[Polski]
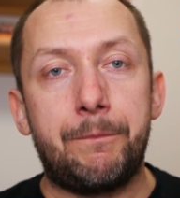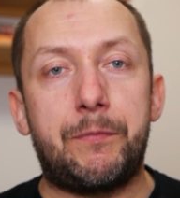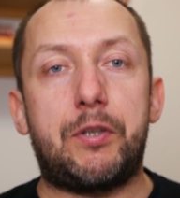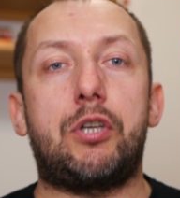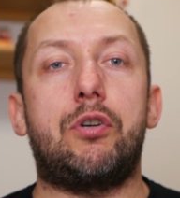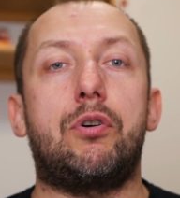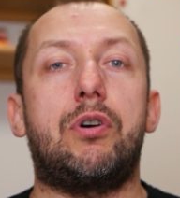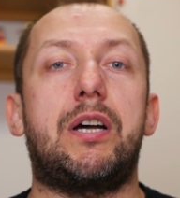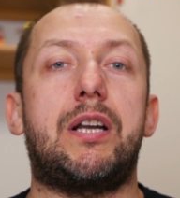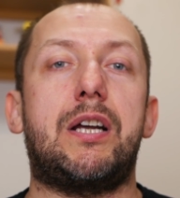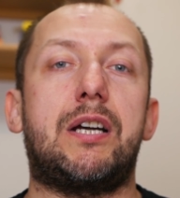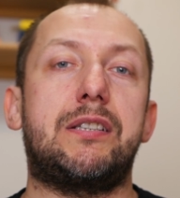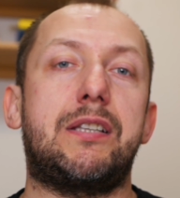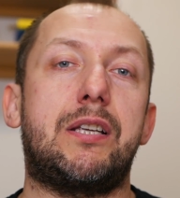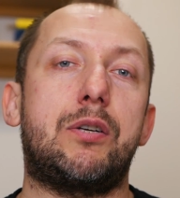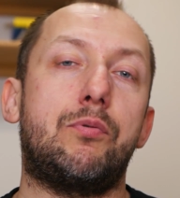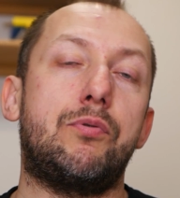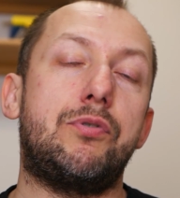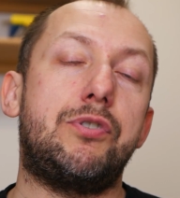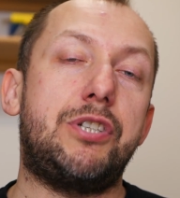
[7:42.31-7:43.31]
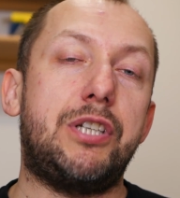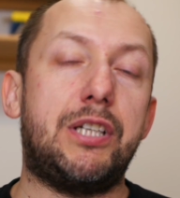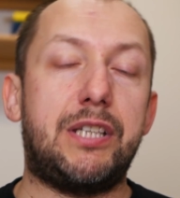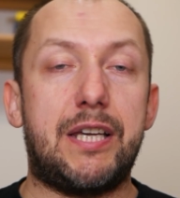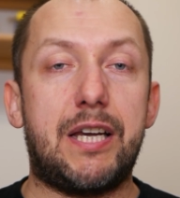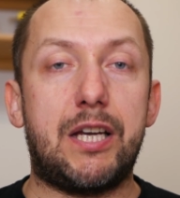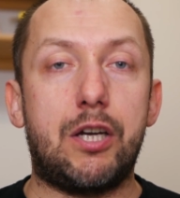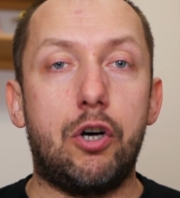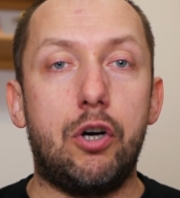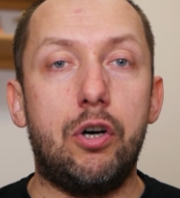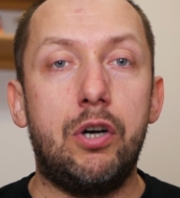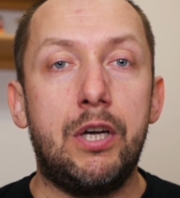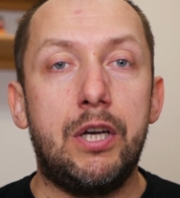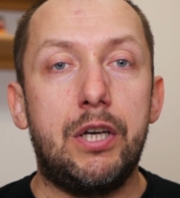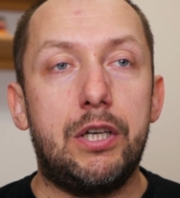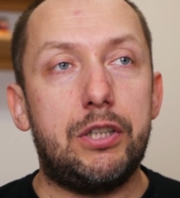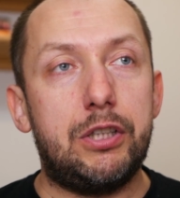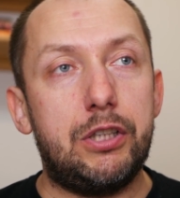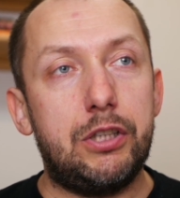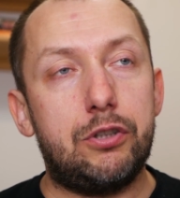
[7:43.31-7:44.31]
takiego charakteru dzikiego
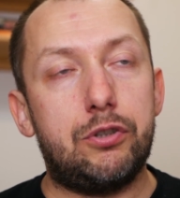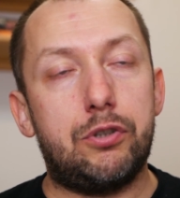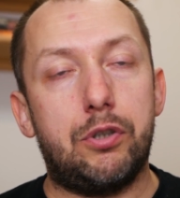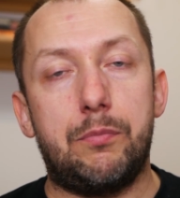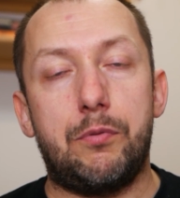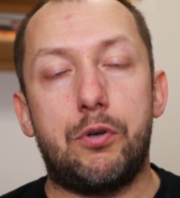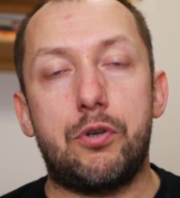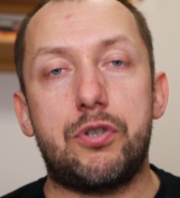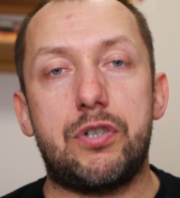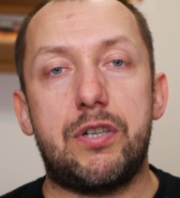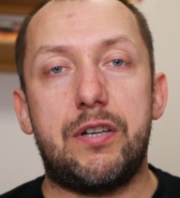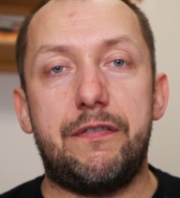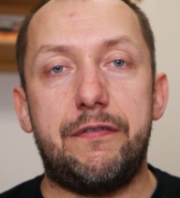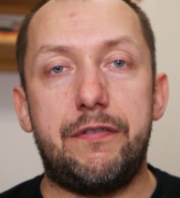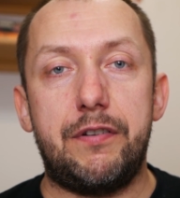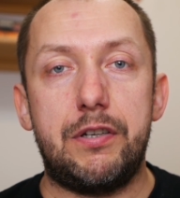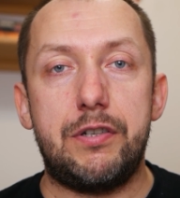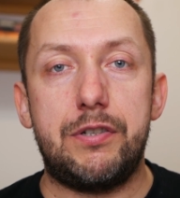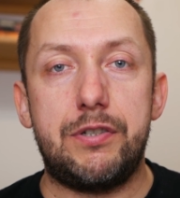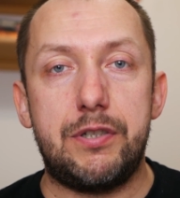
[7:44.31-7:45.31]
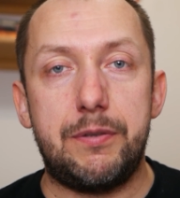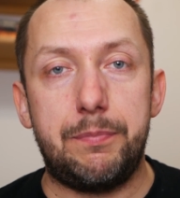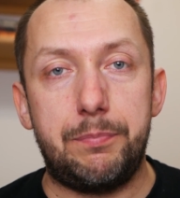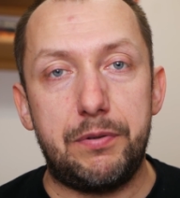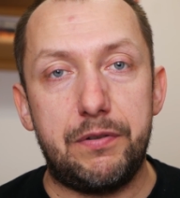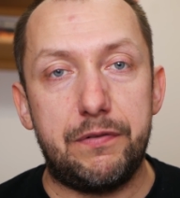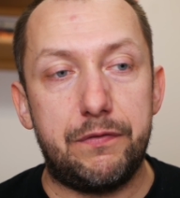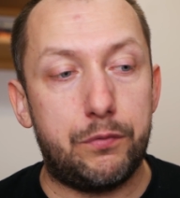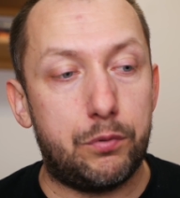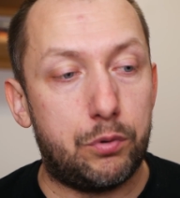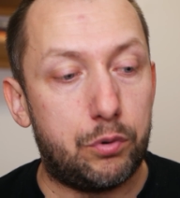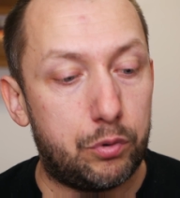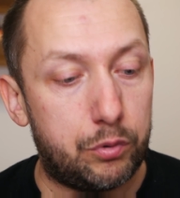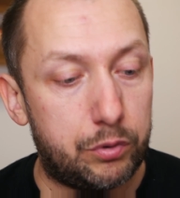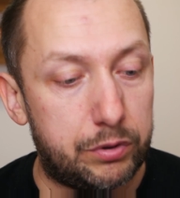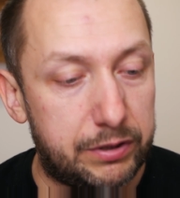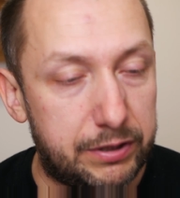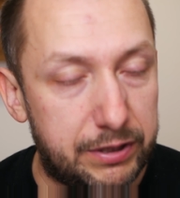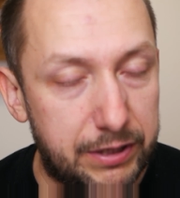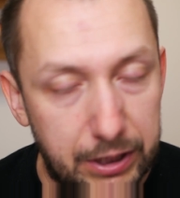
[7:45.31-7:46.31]
i to może wyjść piwu
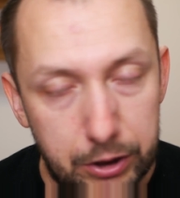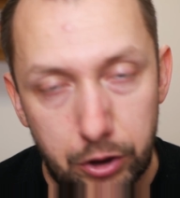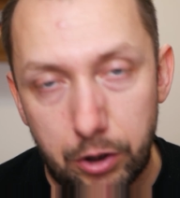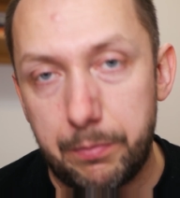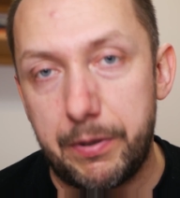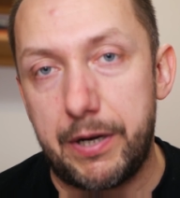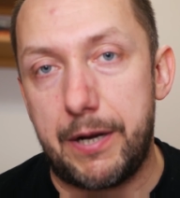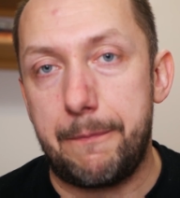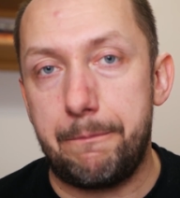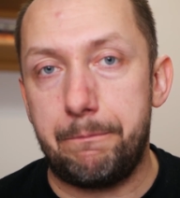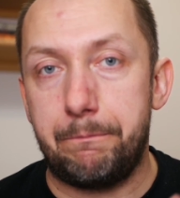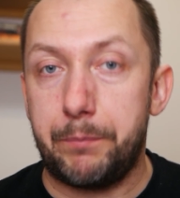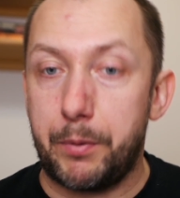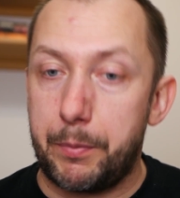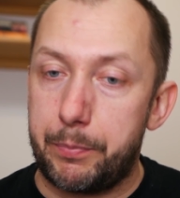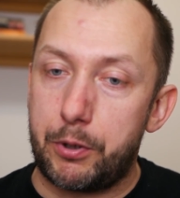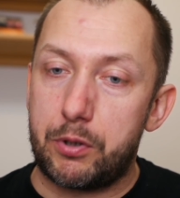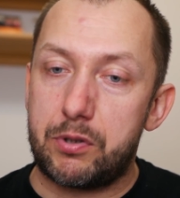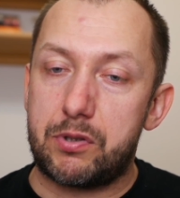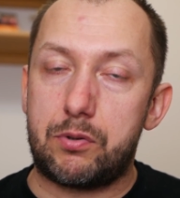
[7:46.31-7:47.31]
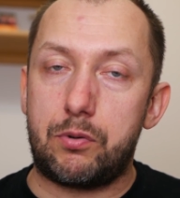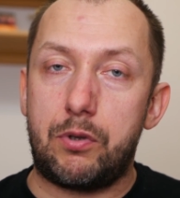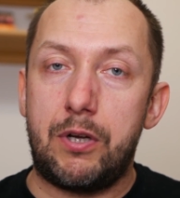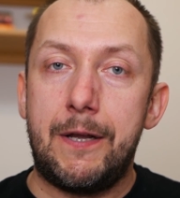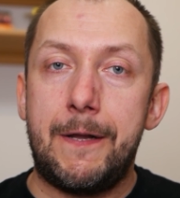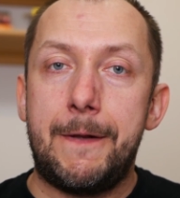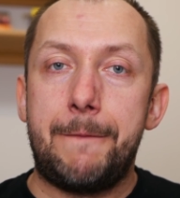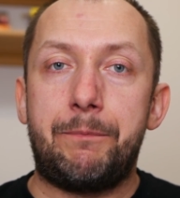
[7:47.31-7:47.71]
na dobre, po prostu.